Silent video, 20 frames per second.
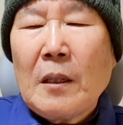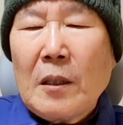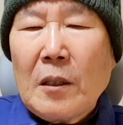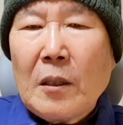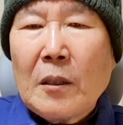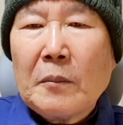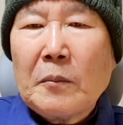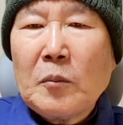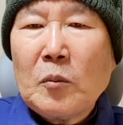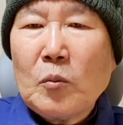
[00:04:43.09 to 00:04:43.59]

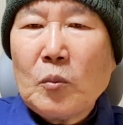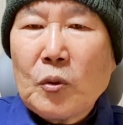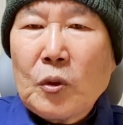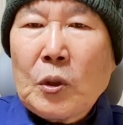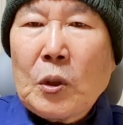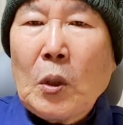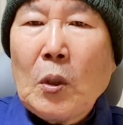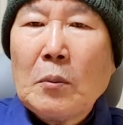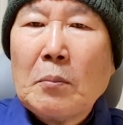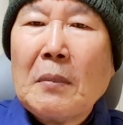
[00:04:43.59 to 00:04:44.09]
여러분
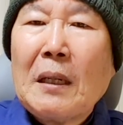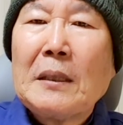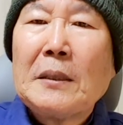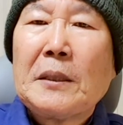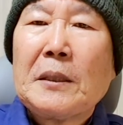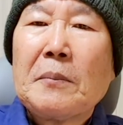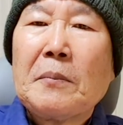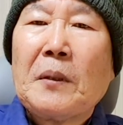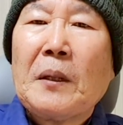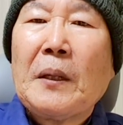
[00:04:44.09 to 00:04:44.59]
무서운
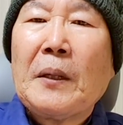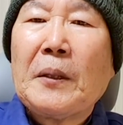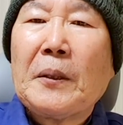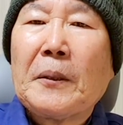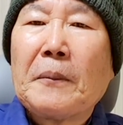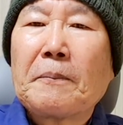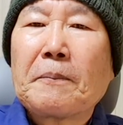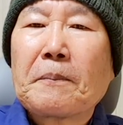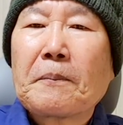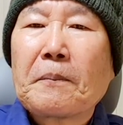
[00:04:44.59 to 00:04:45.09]
말씀이에요.